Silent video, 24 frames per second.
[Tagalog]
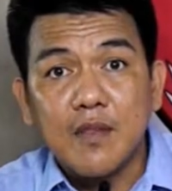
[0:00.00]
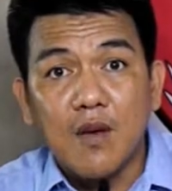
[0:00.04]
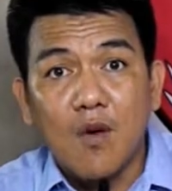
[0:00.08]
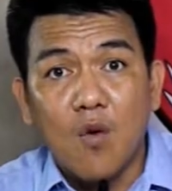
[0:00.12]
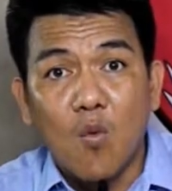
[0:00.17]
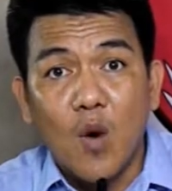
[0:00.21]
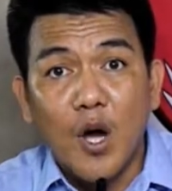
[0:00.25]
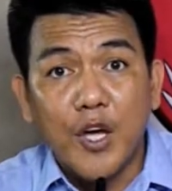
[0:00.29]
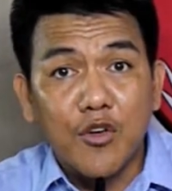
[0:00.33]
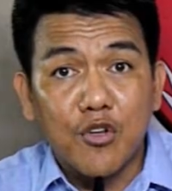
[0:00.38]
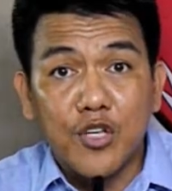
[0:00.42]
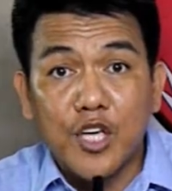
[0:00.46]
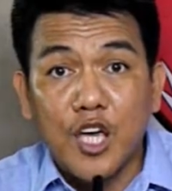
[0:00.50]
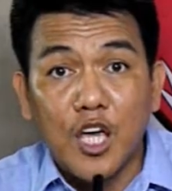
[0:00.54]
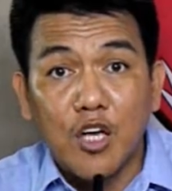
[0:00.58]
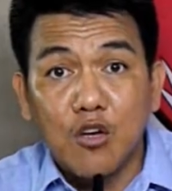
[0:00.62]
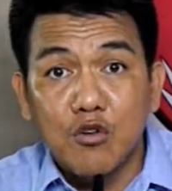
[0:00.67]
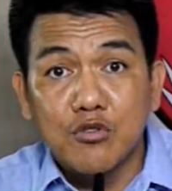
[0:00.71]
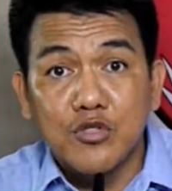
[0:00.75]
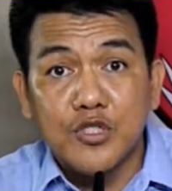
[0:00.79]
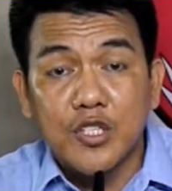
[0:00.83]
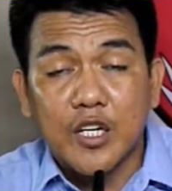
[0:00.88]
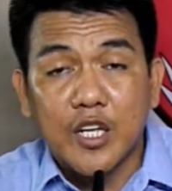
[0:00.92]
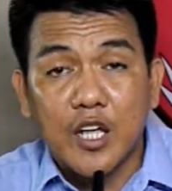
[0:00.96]
Huwag
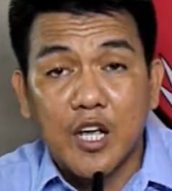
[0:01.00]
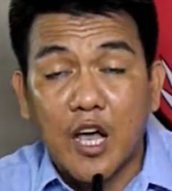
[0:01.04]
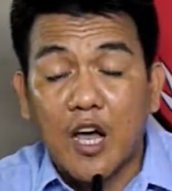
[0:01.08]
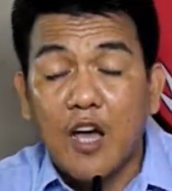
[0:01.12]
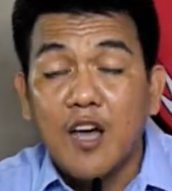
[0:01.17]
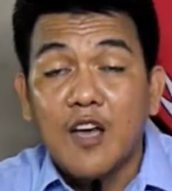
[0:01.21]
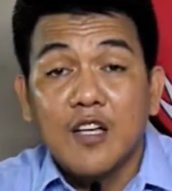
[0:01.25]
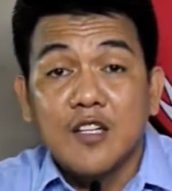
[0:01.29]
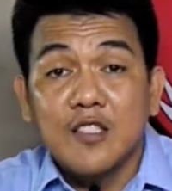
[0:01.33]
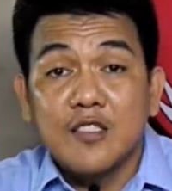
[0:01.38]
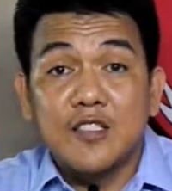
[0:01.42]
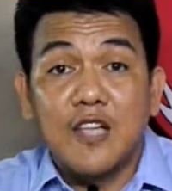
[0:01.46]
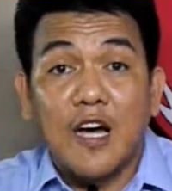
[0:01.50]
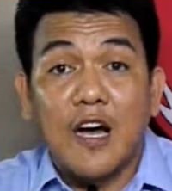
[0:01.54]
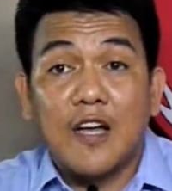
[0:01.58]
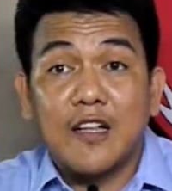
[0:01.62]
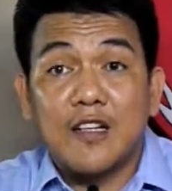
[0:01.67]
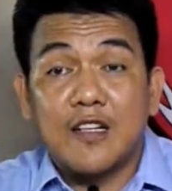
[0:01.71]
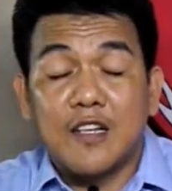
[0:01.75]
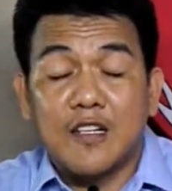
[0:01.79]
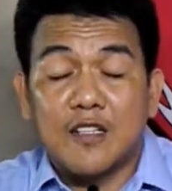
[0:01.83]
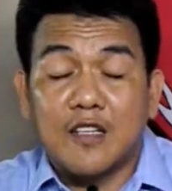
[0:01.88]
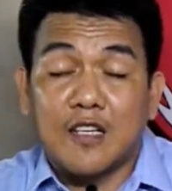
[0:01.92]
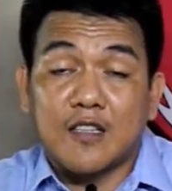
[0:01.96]
gigingon dali nga
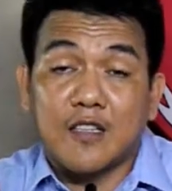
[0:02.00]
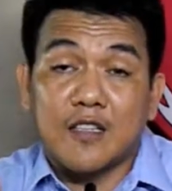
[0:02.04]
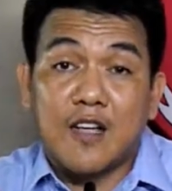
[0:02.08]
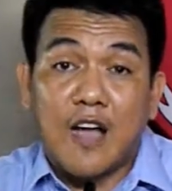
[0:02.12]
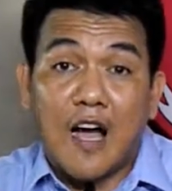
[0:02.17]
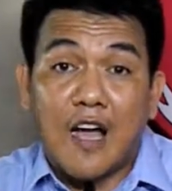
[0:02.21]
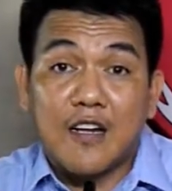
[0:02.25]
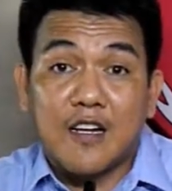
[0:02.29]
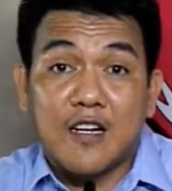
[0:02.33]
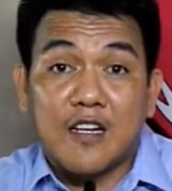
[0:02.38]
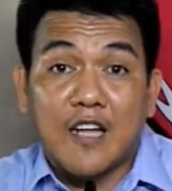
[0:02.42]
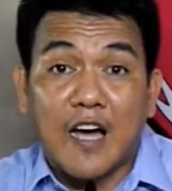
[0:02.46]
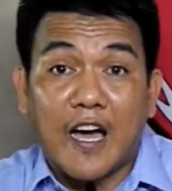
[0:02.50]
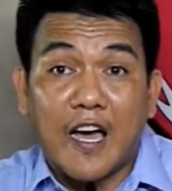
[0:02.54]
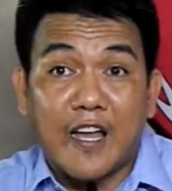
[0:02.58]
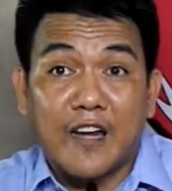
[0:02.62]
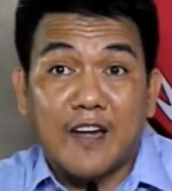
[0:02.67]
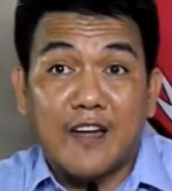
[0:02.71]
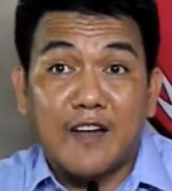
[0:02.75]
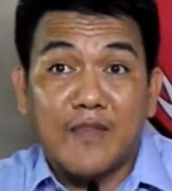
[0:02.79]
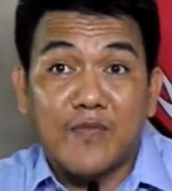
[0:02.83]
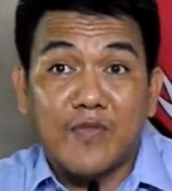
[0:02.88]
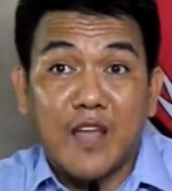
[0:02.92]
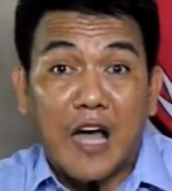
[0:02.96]
that, that God died
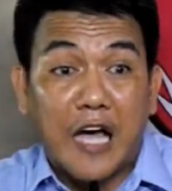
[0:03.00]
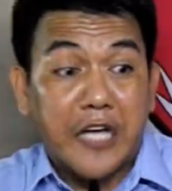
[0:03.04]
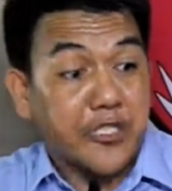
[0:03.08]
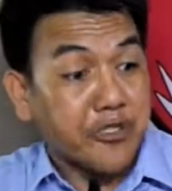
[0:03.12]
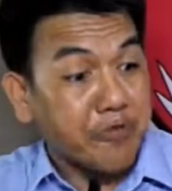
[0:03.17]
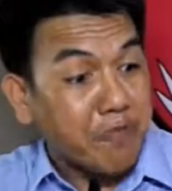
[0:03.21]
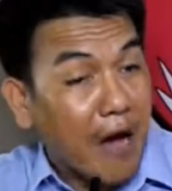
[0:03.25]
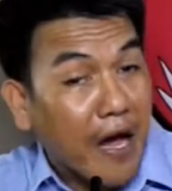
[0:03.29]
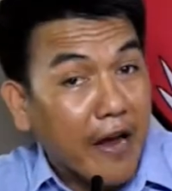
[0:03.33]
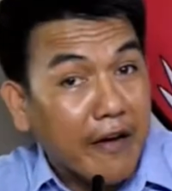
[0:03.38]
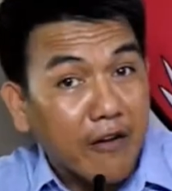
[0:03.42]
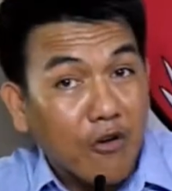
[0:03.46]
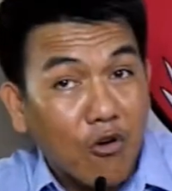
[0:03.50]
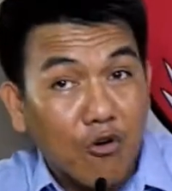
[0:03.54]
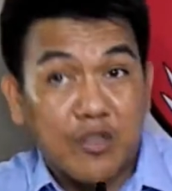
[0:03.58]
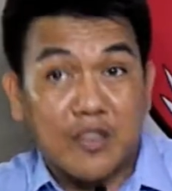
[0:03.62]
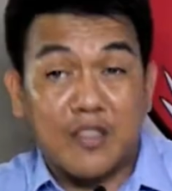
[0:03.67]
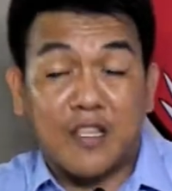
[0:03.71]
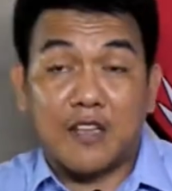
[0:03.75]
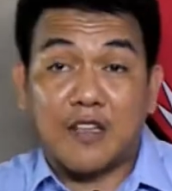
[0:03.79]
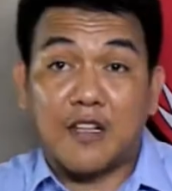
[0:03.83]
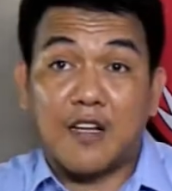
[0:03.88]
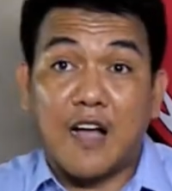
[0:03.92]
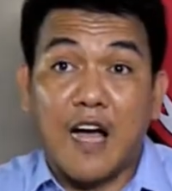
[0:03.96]
as man or
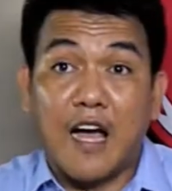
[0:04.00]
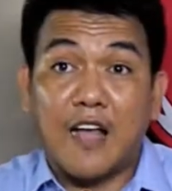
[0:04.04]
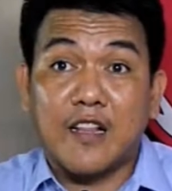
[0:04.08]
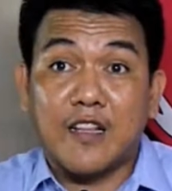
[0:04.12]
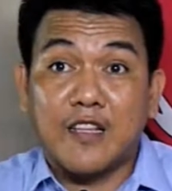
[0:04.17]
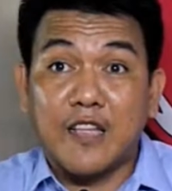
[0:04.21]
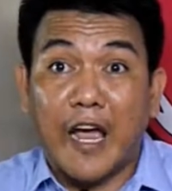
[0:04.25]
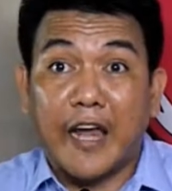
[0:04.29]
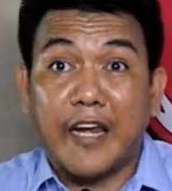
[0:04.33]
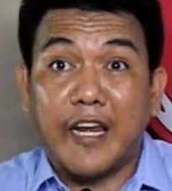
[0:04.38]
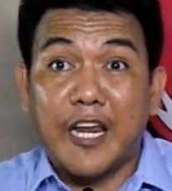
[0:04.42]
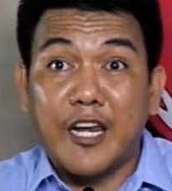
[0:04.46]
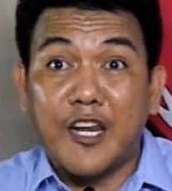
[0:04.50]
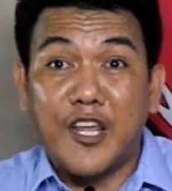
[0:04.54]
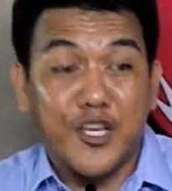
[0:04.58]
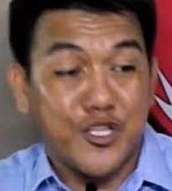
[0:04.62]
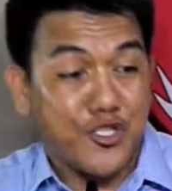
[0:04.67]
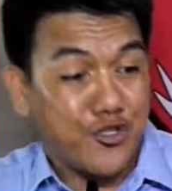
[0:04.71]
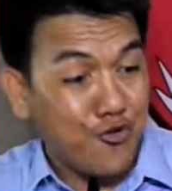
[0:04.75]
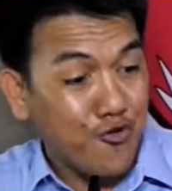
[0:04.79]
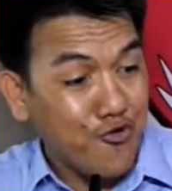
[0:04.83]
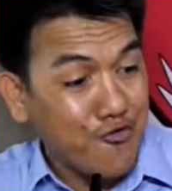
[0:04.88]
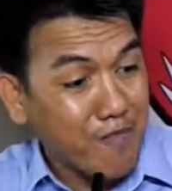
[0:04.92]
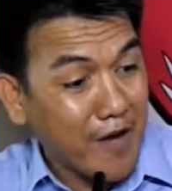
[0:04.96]
that God died in
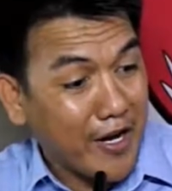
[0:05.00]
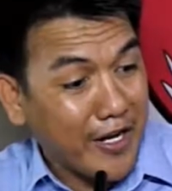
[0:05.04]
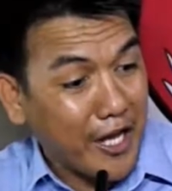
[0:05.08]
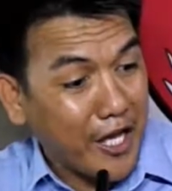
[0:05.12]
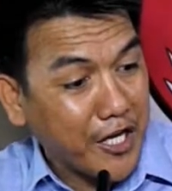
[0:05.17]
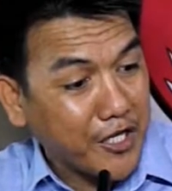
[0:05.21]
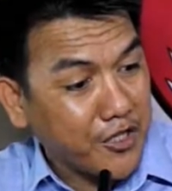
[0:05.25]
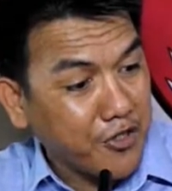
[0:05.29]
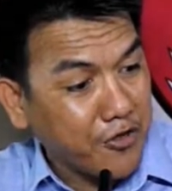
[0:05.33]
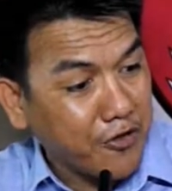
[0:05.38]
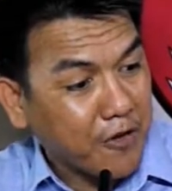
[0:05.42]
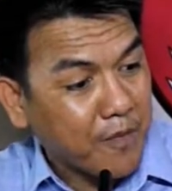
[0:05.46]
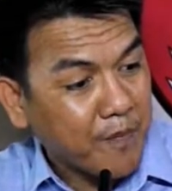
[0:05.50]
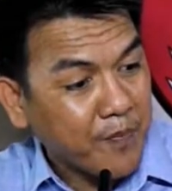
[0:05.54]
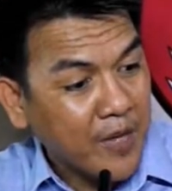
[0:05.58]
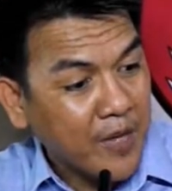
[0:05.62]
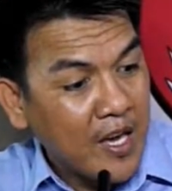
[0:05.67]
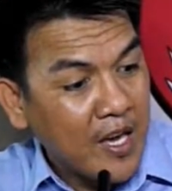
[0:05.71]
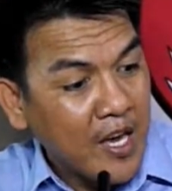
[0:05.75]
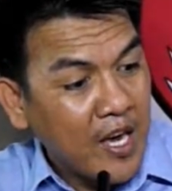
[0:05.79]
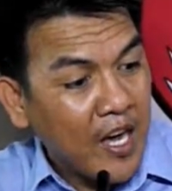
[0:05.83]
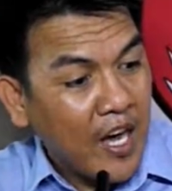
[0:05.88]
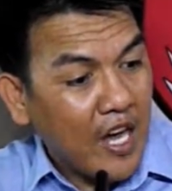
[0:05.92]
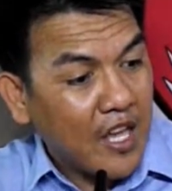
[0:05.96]
His human nature
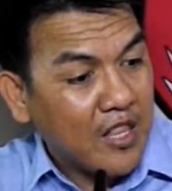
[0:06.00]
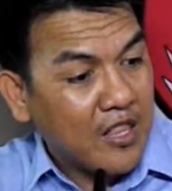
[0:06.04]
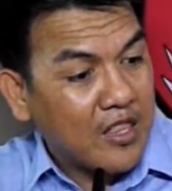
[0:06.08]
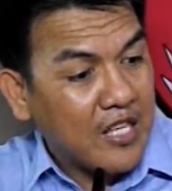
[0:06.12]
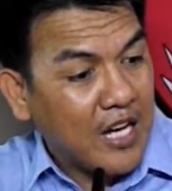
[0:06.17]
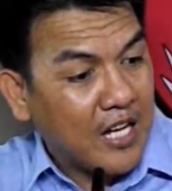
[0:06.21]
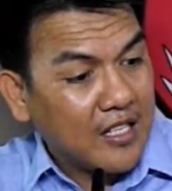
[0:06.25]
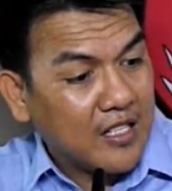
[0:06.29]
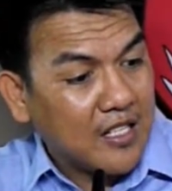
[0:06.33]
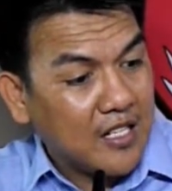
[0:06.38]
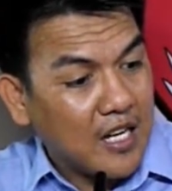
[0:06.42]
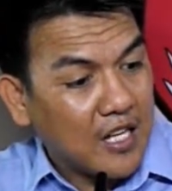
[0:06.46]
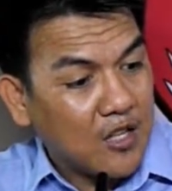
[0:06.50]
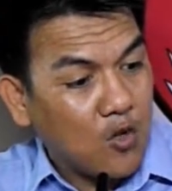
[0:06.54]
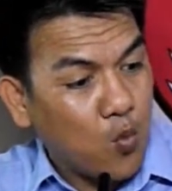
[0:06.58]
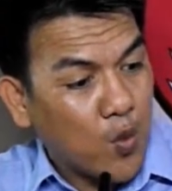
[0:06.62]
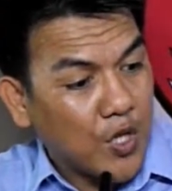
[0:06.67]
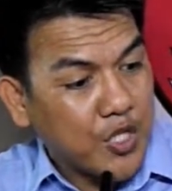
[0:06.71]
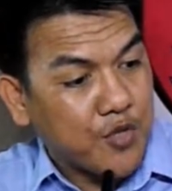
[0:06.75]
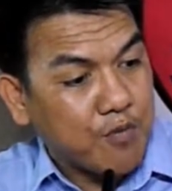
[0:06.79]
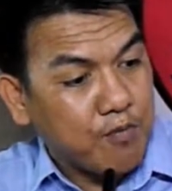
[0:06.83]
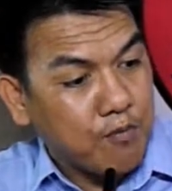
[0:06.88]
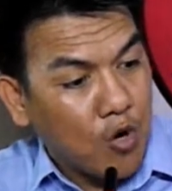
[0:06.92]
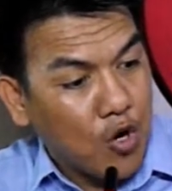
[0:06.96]
and that God
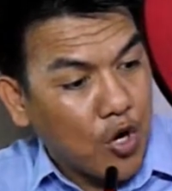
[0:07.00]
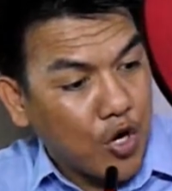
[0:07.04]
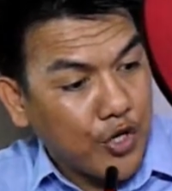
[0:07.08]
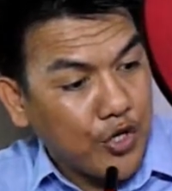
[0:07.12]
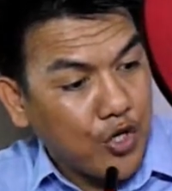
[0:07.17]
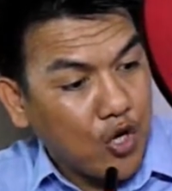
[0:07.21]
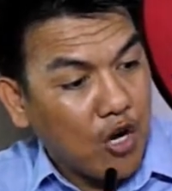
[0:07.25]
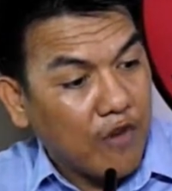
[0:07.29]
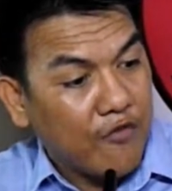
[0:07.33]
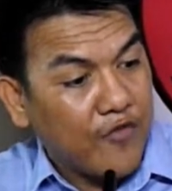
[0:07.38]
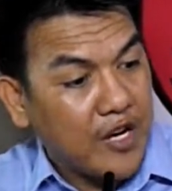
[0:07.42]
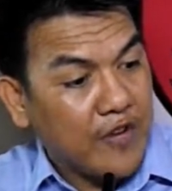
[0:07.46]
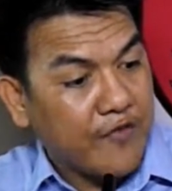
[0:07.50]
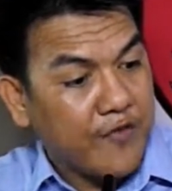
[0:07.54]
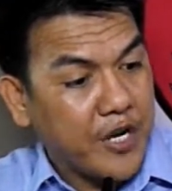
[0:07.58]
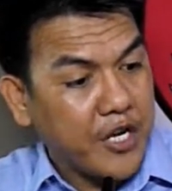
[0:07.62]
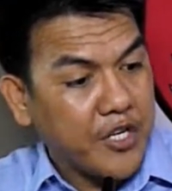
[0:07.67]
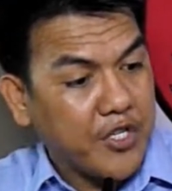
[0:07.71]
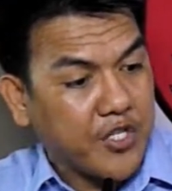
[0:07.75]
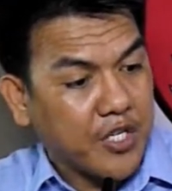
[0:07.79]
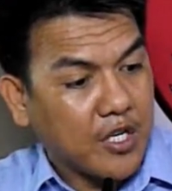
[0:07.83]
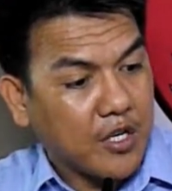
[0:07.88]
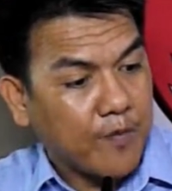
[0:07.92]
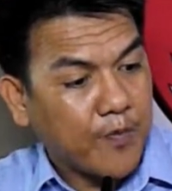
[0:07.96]
was born of a
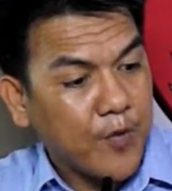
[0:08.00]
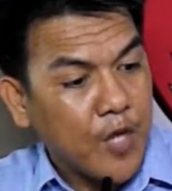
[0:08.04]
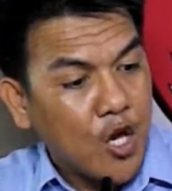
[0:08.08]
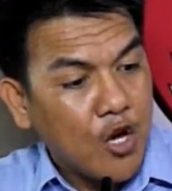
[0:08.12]
virgin.